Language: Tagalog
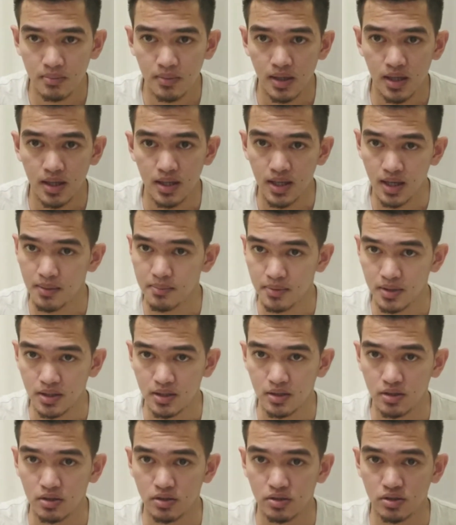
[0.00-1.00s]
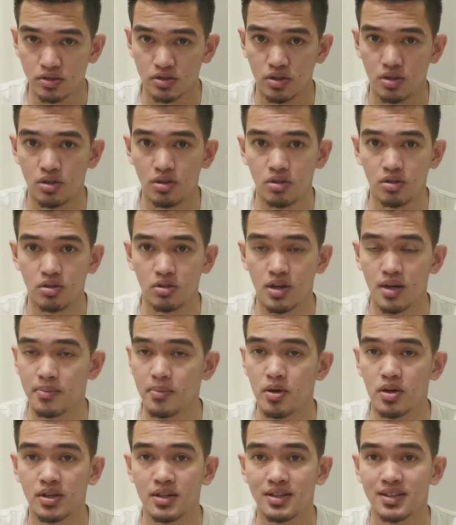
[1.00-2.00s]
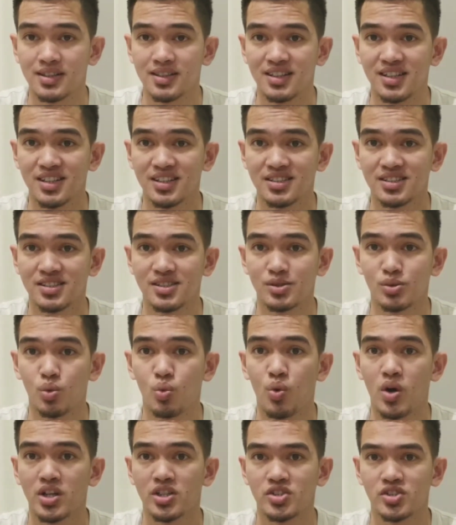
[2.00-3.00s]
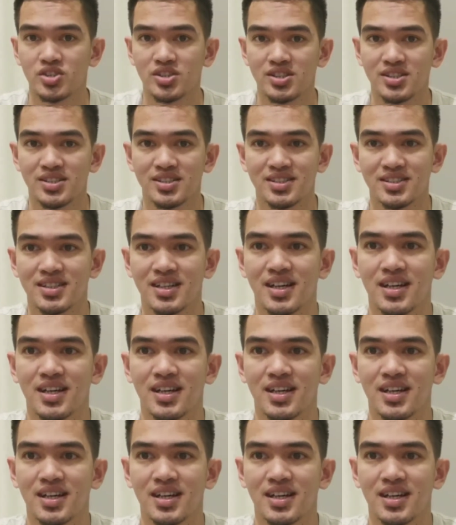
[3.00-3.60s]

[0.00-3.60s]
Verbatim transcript: mga gamit ko. So, come on, let's watch this